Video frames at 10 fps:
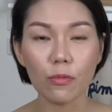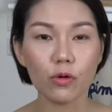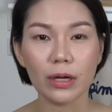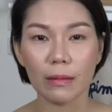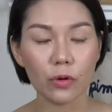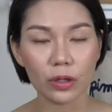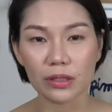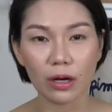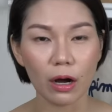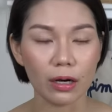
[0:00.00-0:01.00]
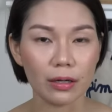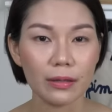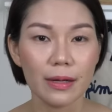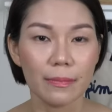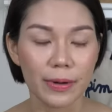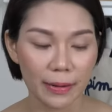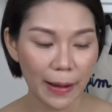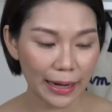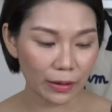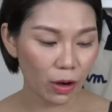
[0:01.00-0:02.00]
อมูลทั้งหมดของผลิต
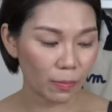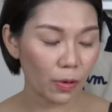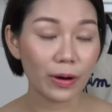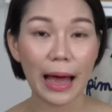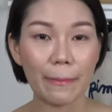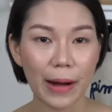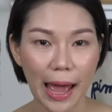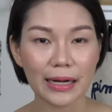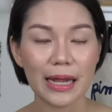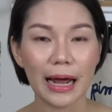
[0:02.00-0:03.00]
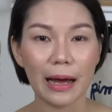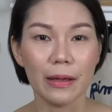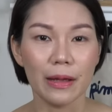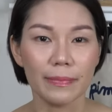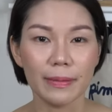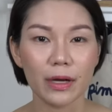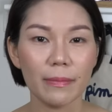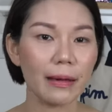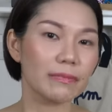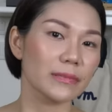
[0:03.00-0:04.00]
ภัณฑ์ของโพลา Black เนี่ยนะคะพิมก็
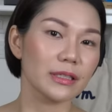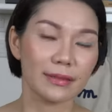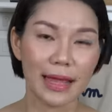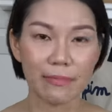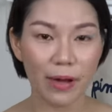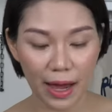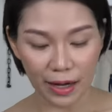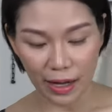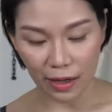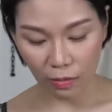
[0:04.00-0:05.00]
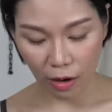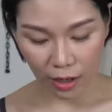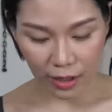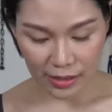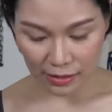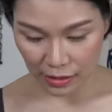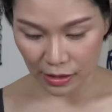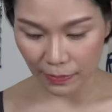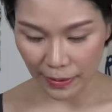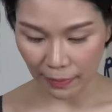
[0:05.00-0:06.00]
แบบตื่นเต้นมากนะคะแล้วก็เลยซื้อ
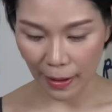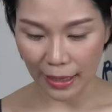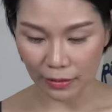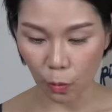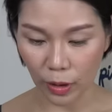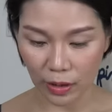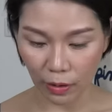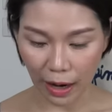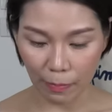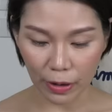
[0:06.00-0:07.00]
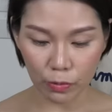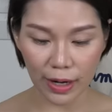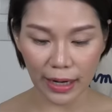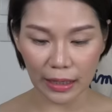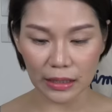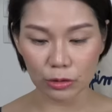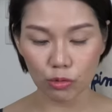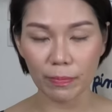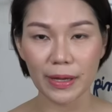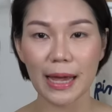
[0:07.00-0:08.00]
ผลิตภัณฑ์ตัวหนึ่งของเขามาด้วยนะคะคือตั
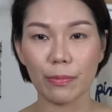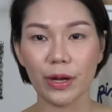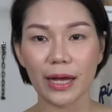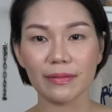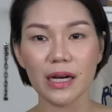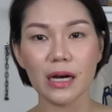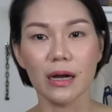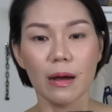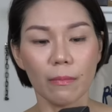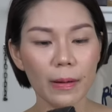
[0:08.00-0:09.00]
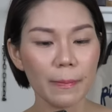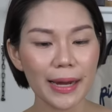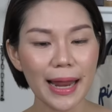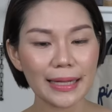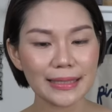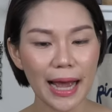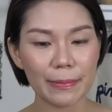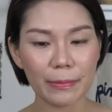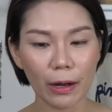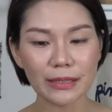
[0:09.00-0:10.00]
ว BA Protector เพราะพิมไม่แน่ใจ
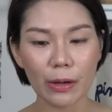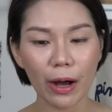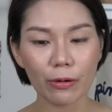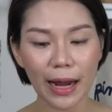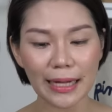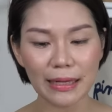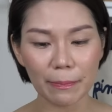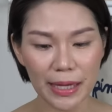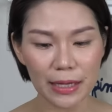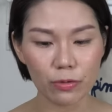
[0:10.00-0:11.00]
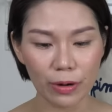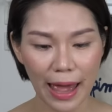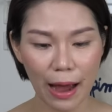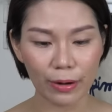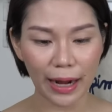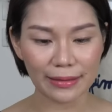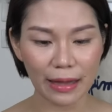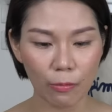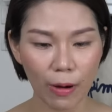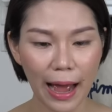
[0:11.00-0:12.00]
พิมเข้าใจว่าเขาน่าจะมีอยู่แล้วนะคะ
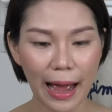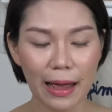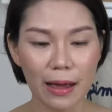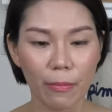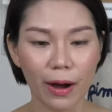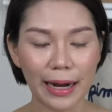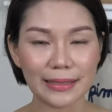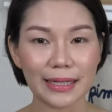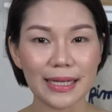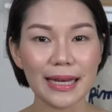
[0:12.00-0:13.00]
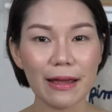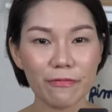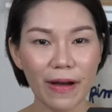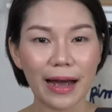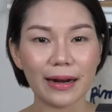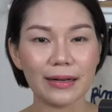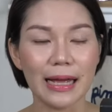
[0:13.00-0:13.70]
แต่ว่าพอหลังจากที่ได้ฟัง